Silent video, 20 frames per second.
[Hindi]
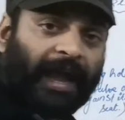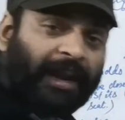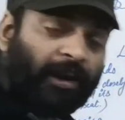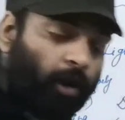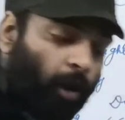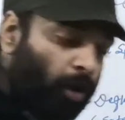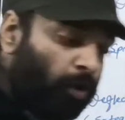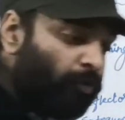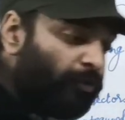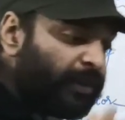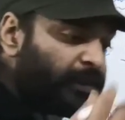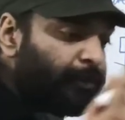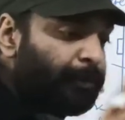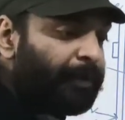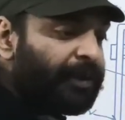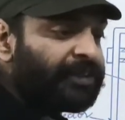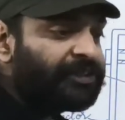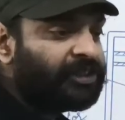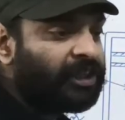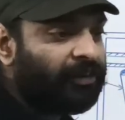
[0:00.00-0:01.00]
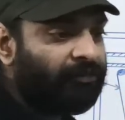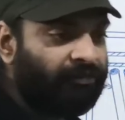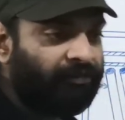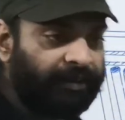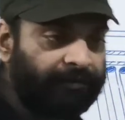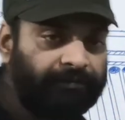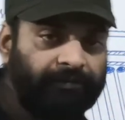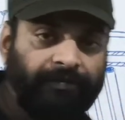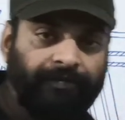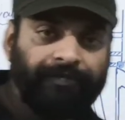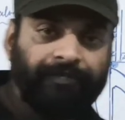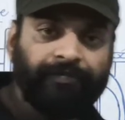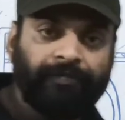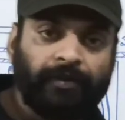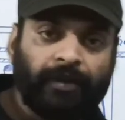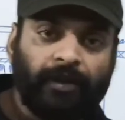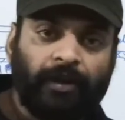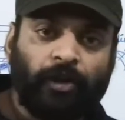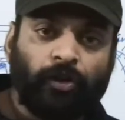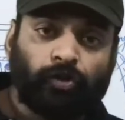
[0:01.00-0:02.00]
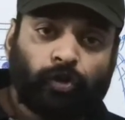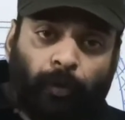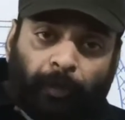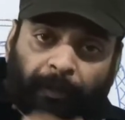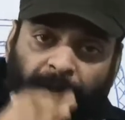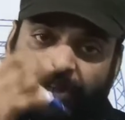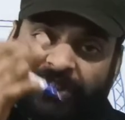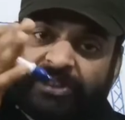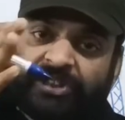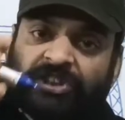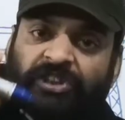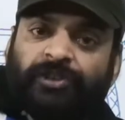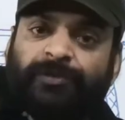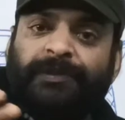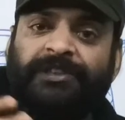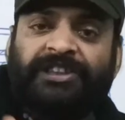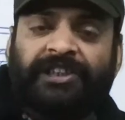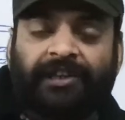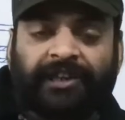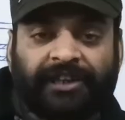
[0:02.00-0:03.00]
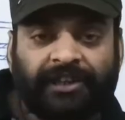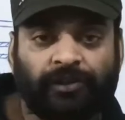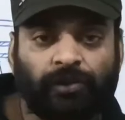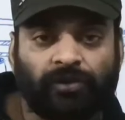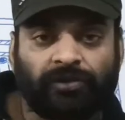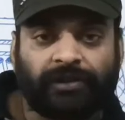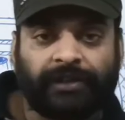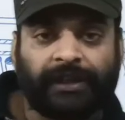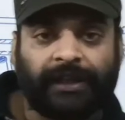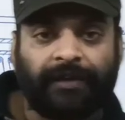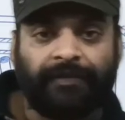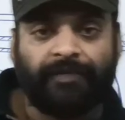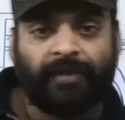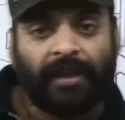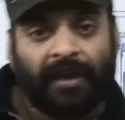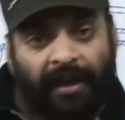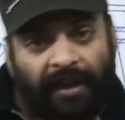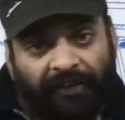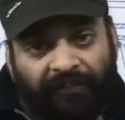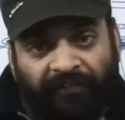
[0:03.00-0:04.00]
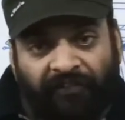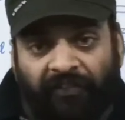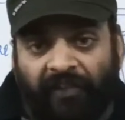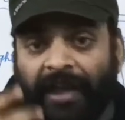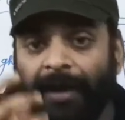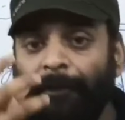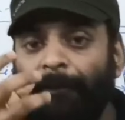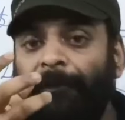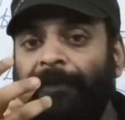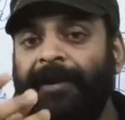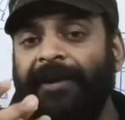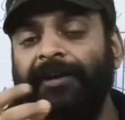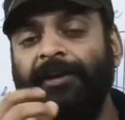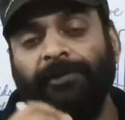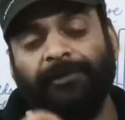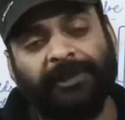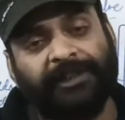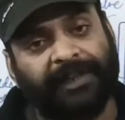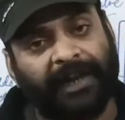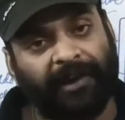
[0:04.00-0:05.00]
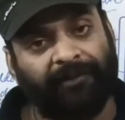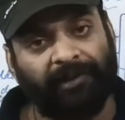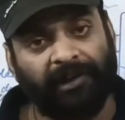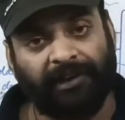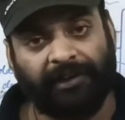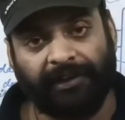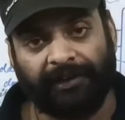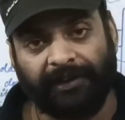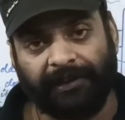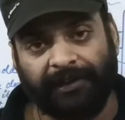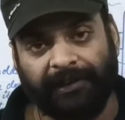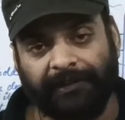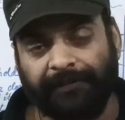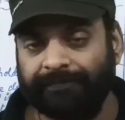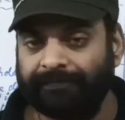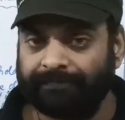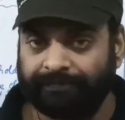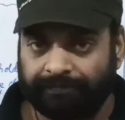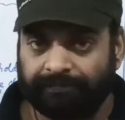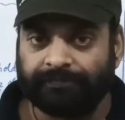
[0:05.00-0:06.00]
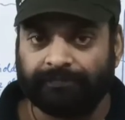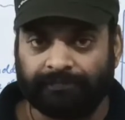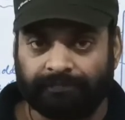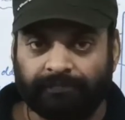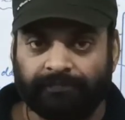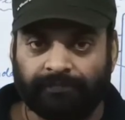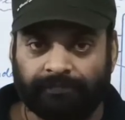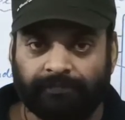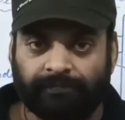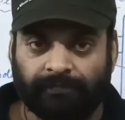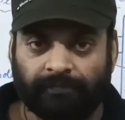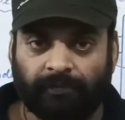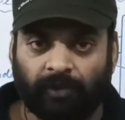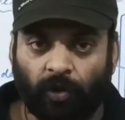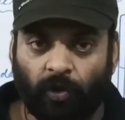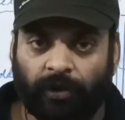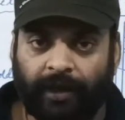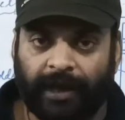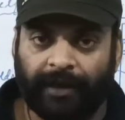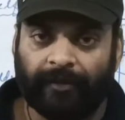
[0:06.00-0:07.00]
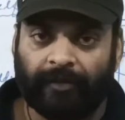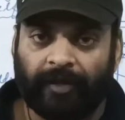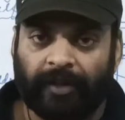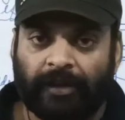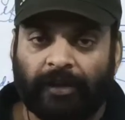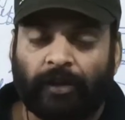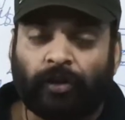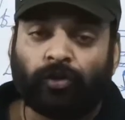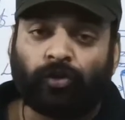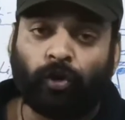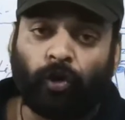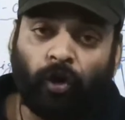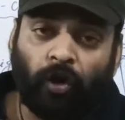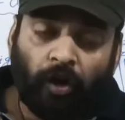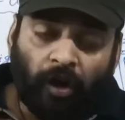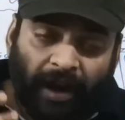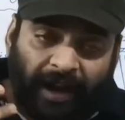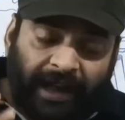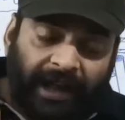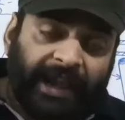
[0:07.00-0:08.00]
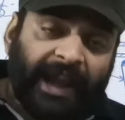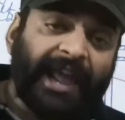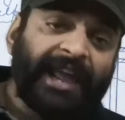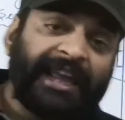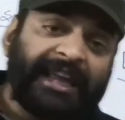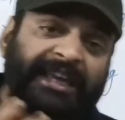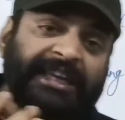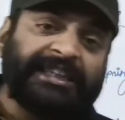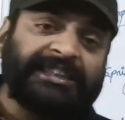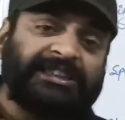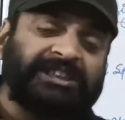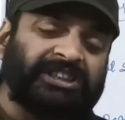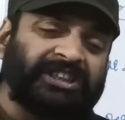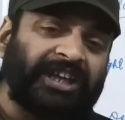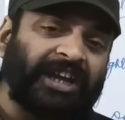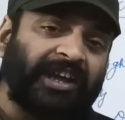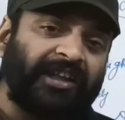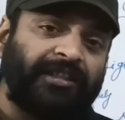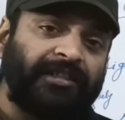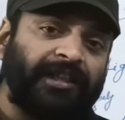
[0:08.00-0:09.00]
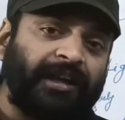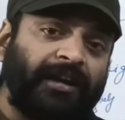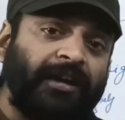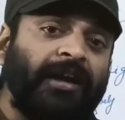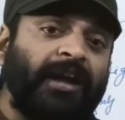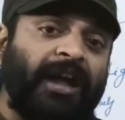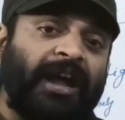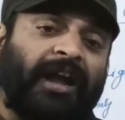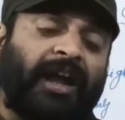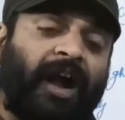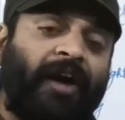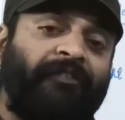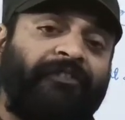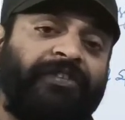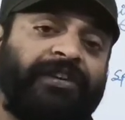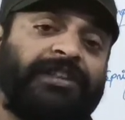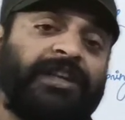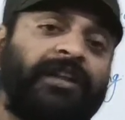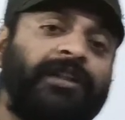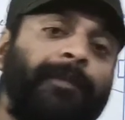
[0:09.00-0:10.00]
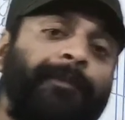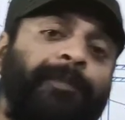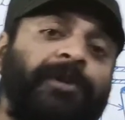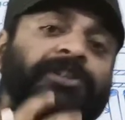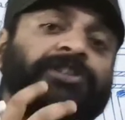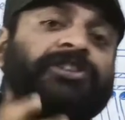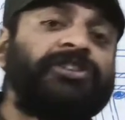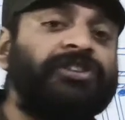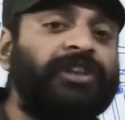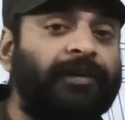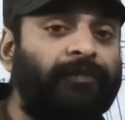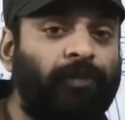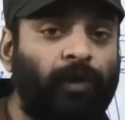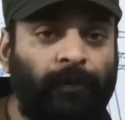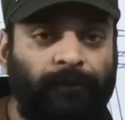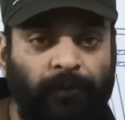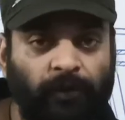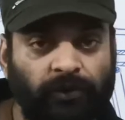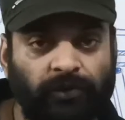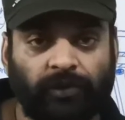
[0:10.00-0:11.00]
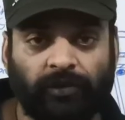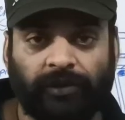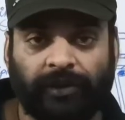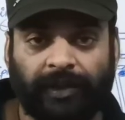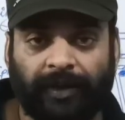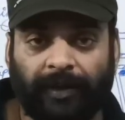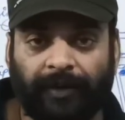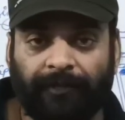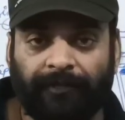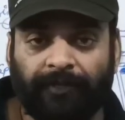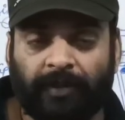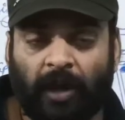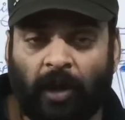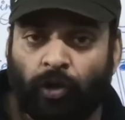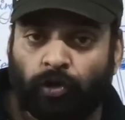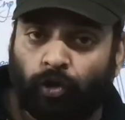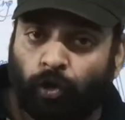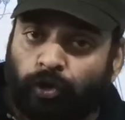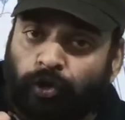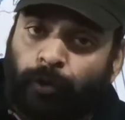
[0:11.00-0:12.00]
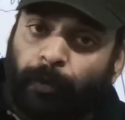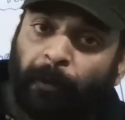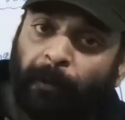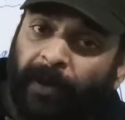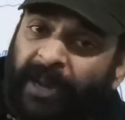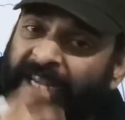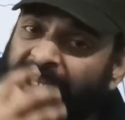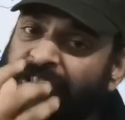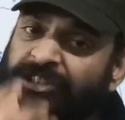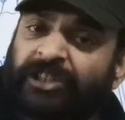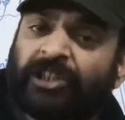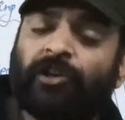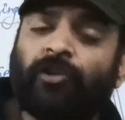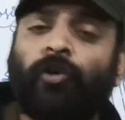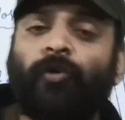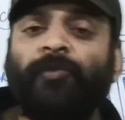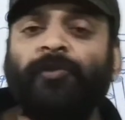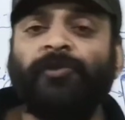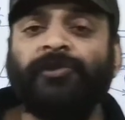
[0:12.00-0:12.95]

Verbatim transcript: अलोंग विथ प्रेशर वेव तो प्रेशर्स भी जनरेट होती है फ्लेम फ्रंट भी ट्रैवल कर रही है ओके okay? तो क्रैंकेस के अंदर काफ़ी ज़्यादा प्रेशर डेवलप हो चुकी है तो उस प्रेशर को